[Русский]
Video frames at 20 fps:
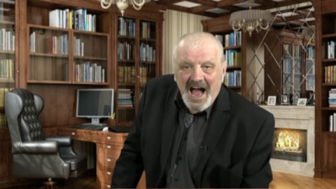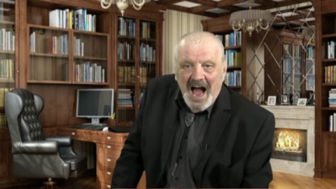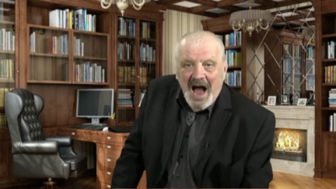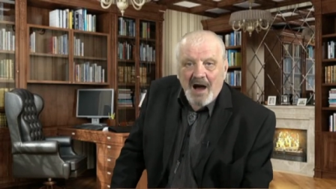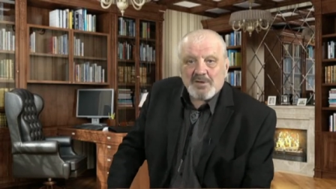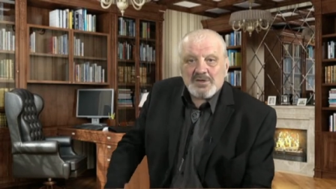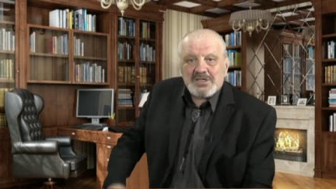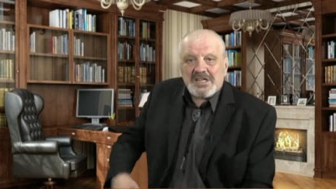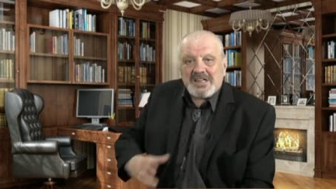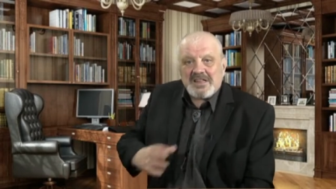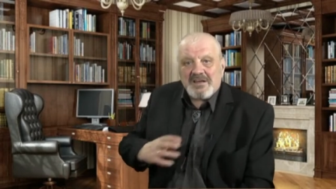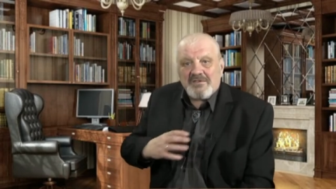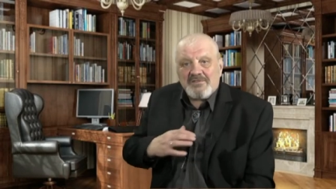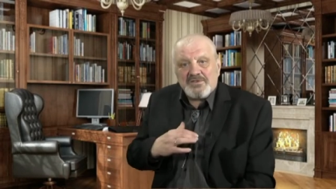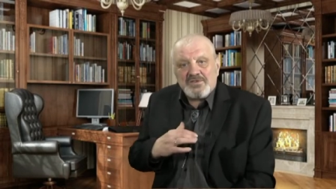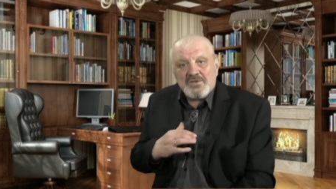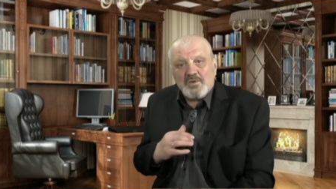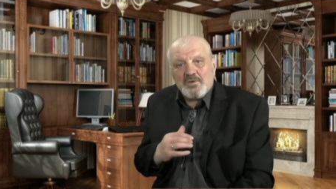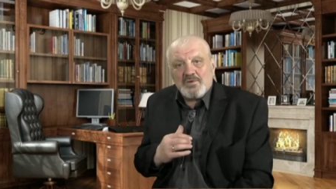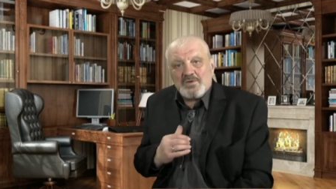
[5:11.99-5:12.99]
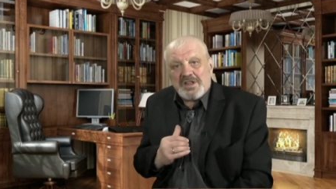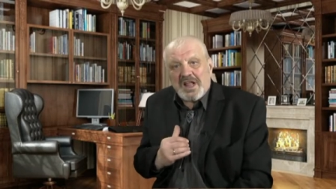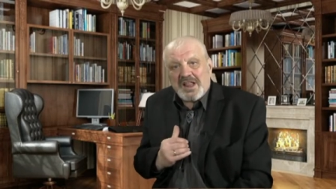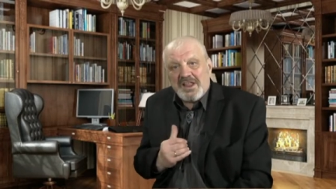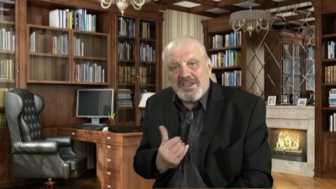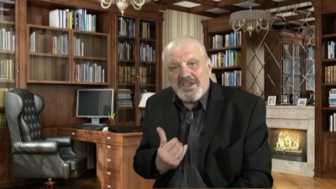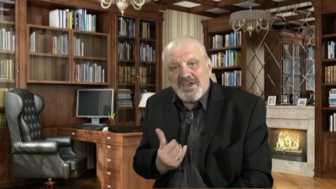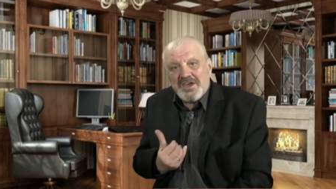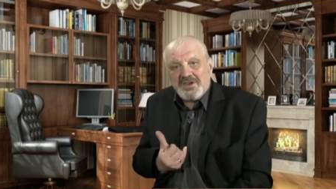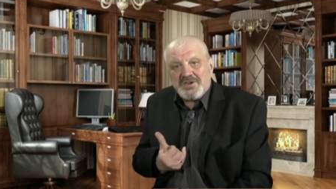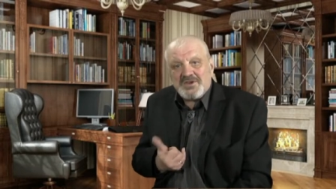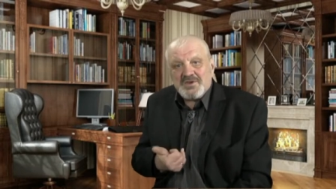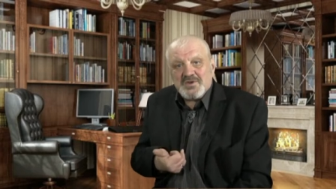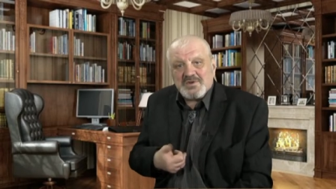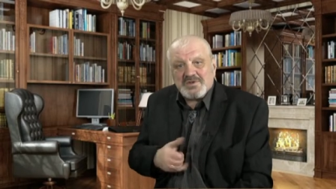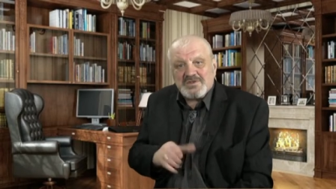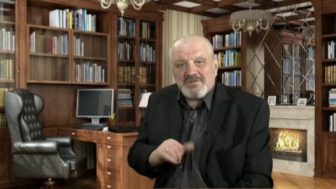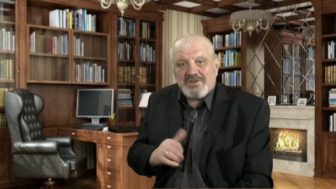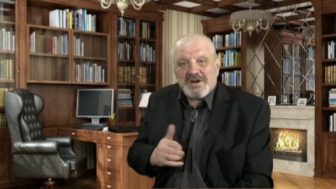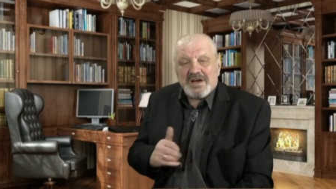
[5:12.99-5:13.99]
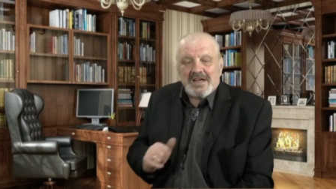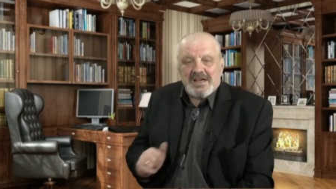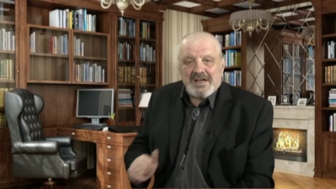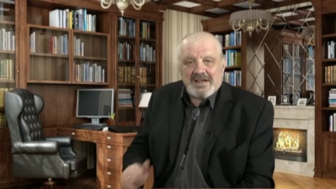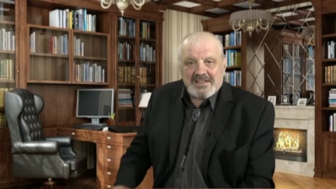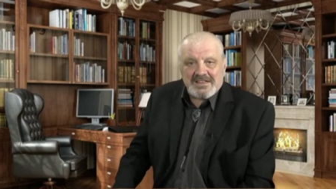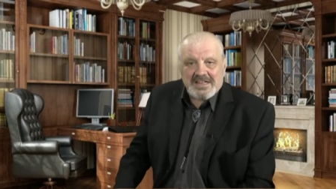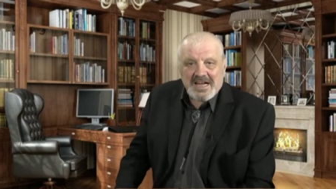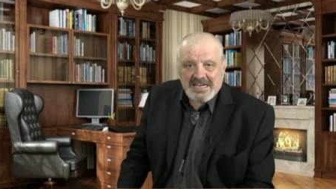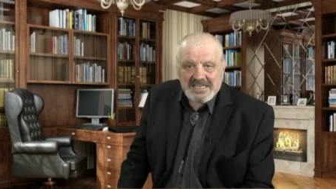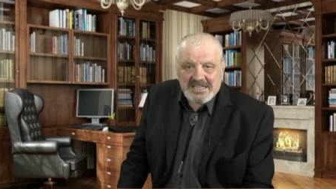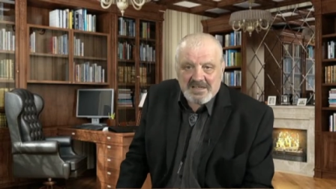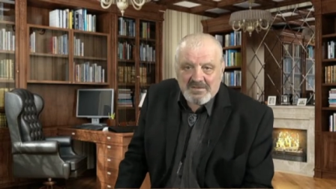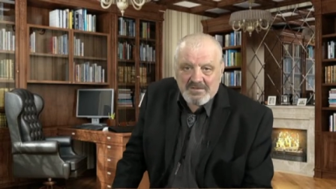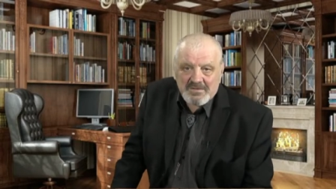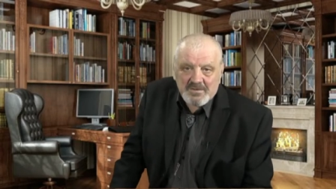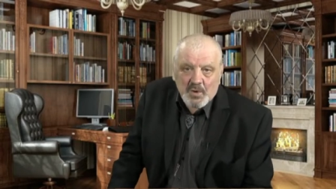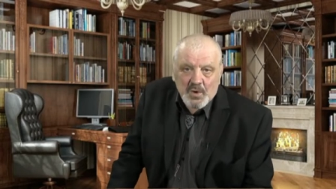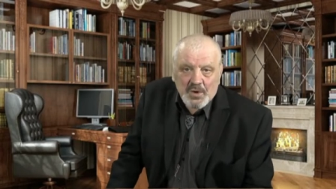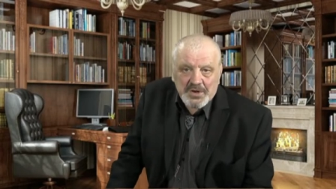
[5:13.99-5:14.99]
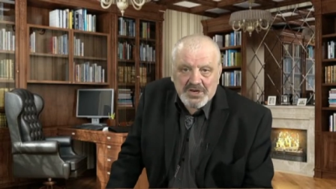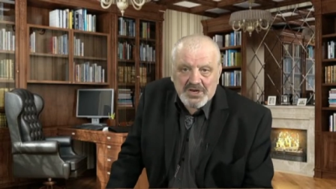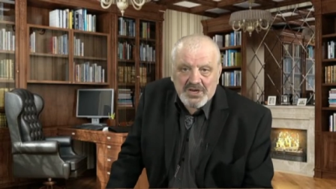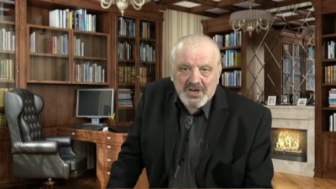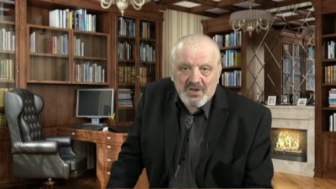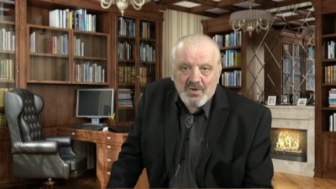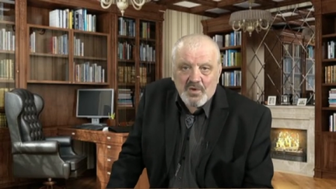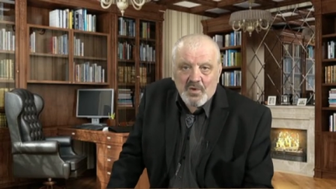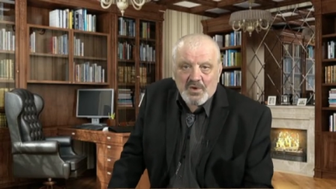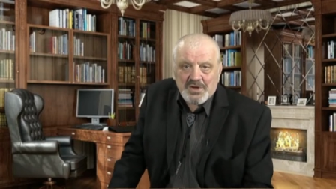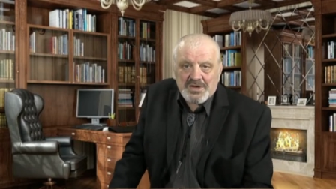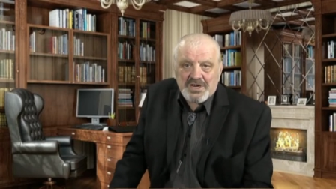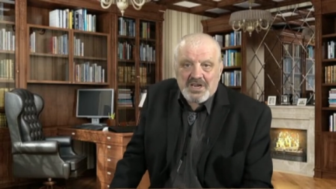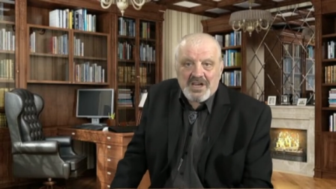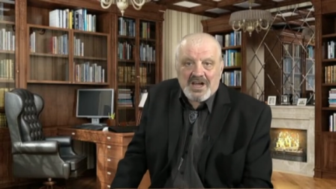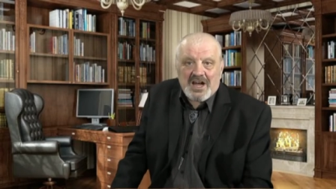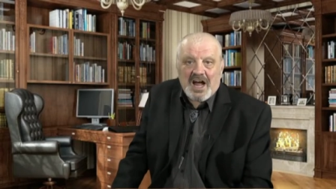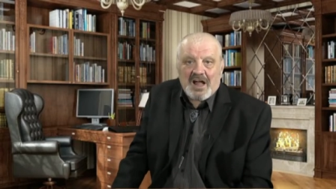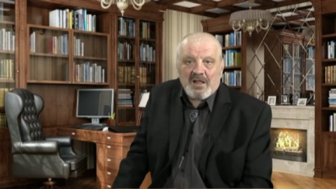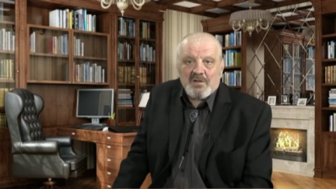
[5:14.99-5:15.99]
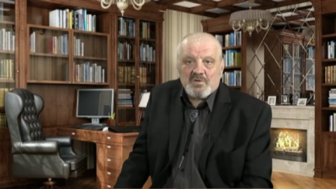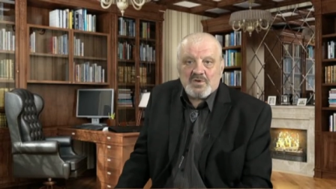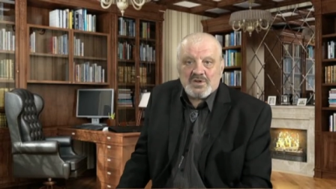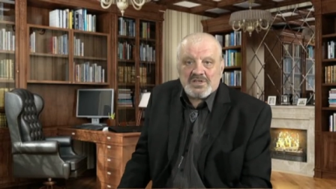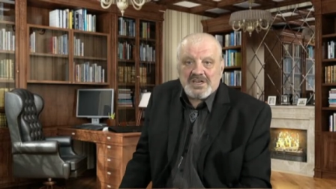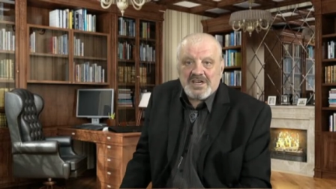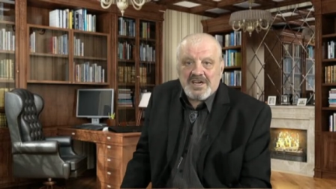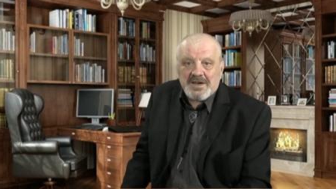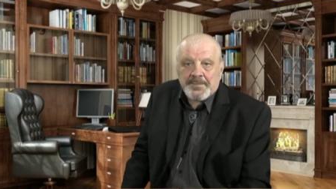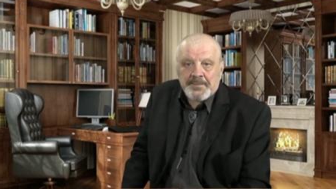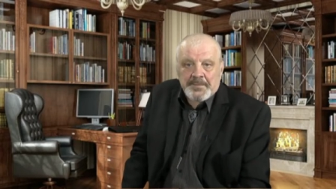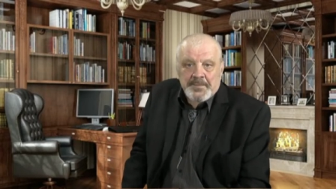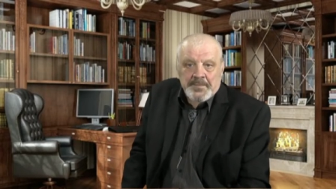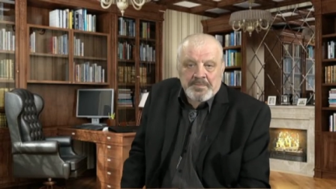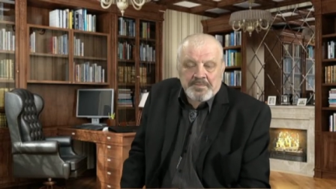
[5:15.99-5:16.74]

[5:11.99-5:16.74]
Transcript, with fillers: А вот это внутреннее чувство даст очень-очень хорошее